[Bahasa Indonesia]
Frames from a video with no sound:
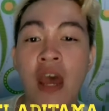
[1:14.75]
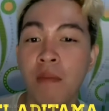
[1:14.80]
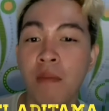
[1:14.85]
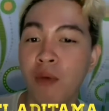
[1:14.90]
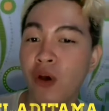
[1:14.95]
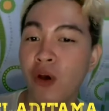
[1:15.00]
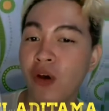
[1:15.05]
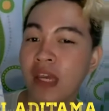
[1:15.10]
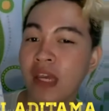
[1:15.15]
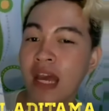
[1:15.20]

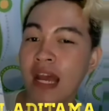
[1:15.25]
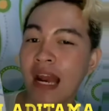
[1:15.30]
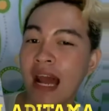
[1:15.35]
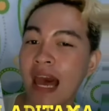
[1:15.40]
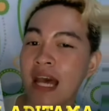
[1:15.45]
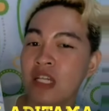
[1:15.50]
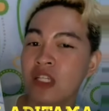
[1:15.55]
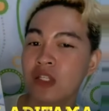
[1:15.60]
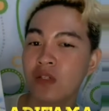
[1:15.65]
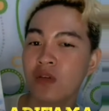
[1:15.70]
Pokoknya
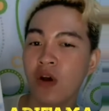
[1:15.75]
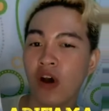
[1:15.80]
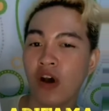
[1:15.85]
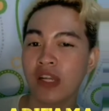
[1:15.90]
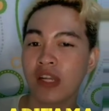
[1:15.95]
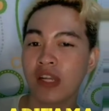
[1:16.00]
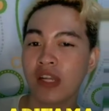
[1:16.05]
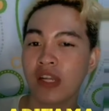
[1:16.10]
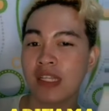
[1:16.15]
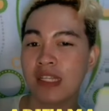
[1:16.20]
langsung
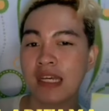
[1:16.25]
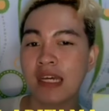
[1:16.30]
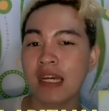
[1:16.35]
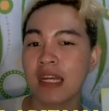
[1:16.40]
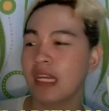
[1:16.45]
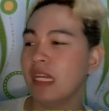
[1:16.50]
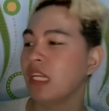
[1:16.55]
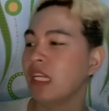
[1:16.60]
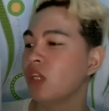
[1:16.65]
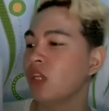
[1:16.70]
order,
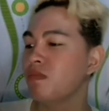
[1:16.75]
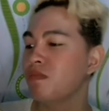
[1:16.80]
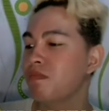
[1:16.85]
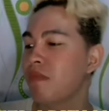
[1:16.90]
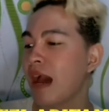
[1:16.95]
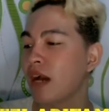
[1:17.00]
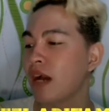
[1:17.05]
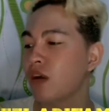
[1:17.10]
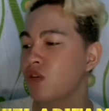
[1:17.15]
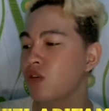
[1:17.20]
ini tuh
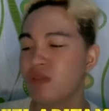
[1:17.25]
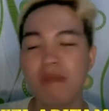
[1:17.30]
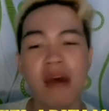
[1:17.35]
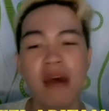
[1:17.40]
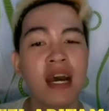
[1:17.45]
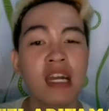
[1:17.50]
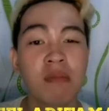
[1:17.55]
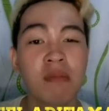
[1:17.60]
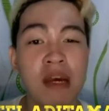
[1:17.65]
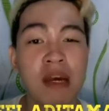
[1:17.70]
bagus
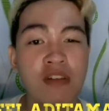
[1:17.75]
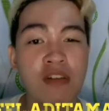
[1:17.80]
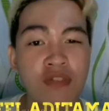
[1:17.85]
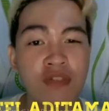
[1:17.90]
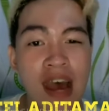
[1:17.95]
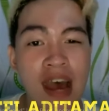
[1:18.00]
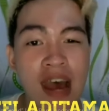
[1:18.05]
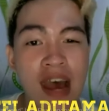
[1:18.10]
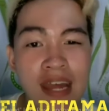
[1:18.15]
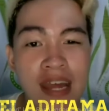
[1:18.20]
banget
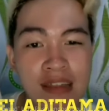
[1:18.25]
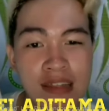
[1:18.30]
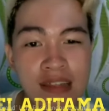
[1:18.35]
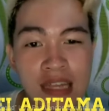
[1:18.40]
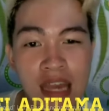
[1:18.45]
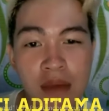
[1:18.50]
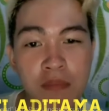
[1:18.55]
manfaatnya.